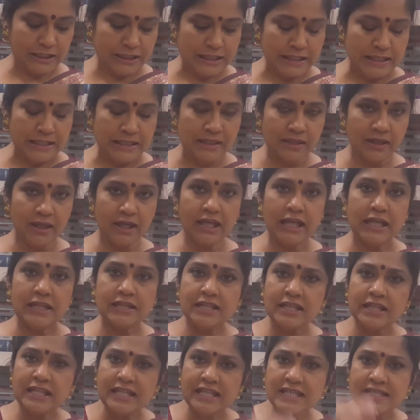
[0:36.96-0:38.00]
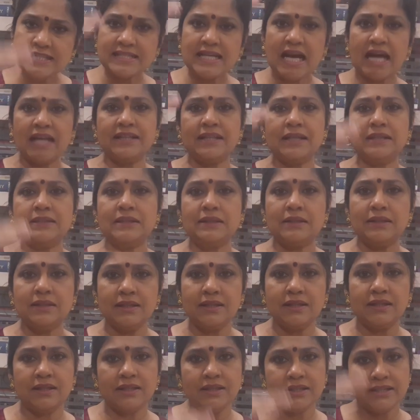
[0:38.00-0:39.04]
कि इतनी ज़्यादा
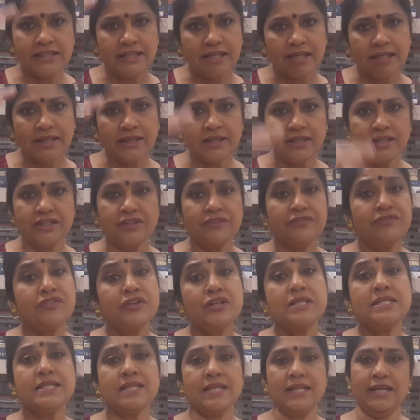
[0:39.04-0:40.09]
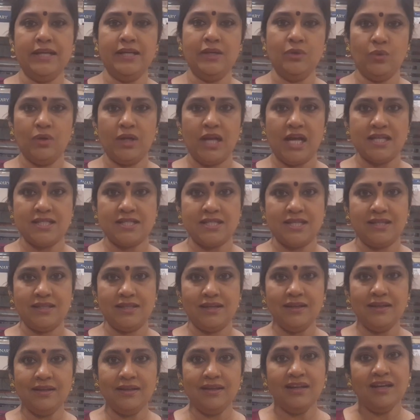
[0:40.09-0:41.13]
ये डिफरेंस नहीं होना
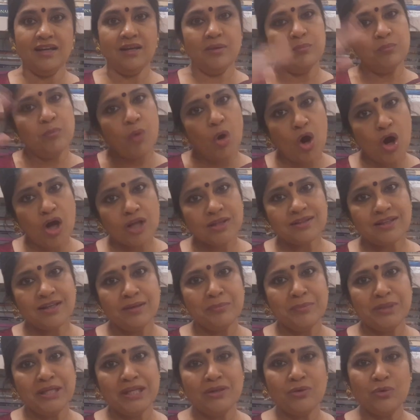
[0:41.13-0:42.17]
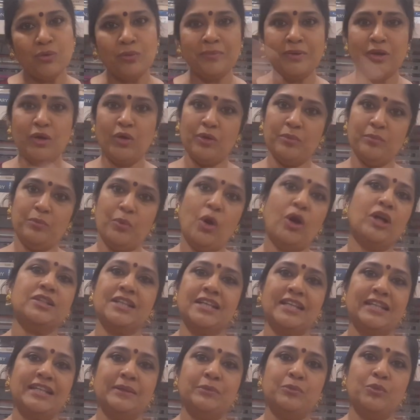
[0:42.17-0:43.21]
चाहिए बहुत अमीरों में और बहुत
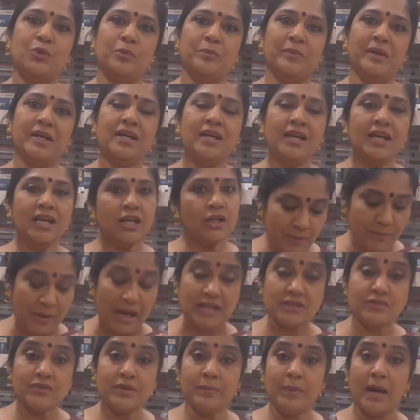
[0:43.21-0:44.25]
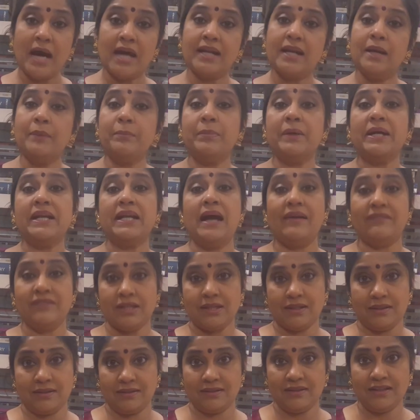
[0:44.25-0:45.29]
गरीबों में पांचवी बार है
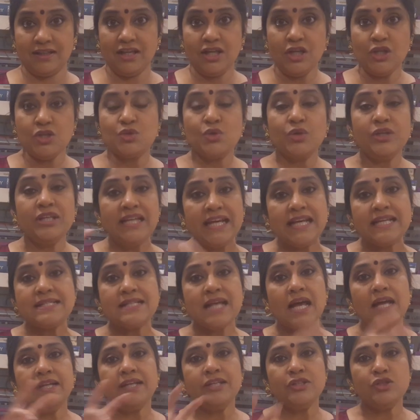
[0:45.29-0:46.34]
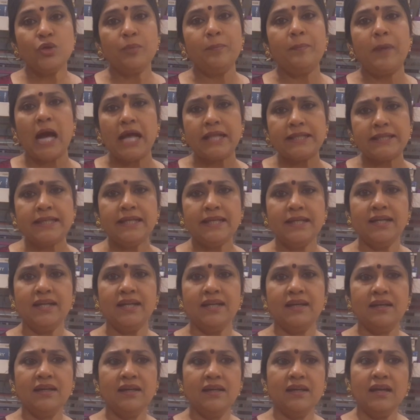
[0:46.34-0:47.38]
पर्यावरण सो so, ये सारी जो बातें
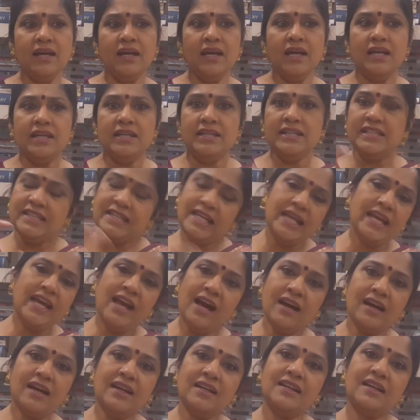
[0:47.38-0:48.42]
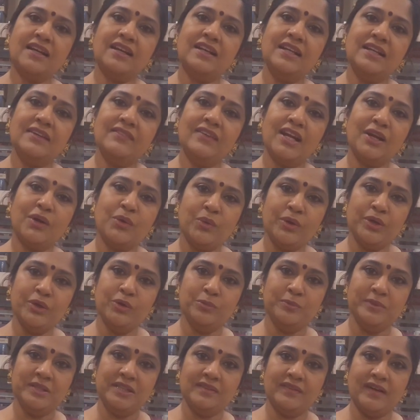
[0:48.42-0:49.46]
हैं ये अगर करने वाला कोई
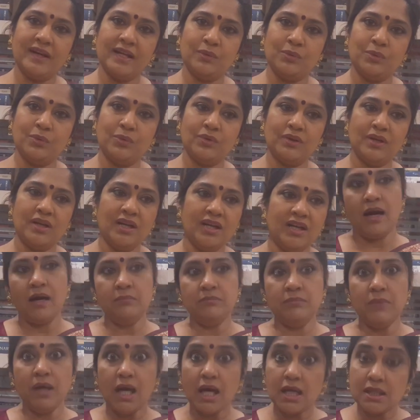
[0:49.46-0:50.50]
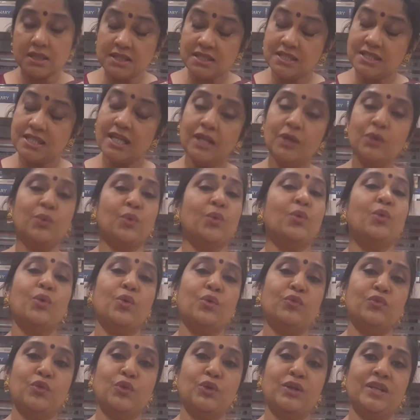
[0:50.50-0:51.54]
उम्मीदवार हो हम अच्छे लोगों
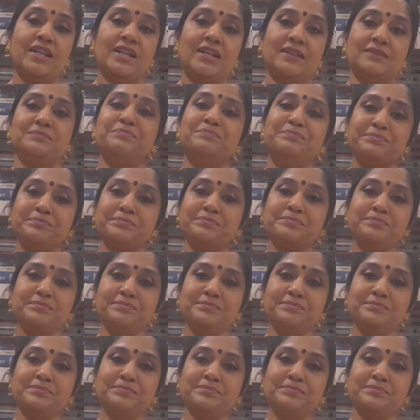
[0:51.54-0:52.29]
को वोट दें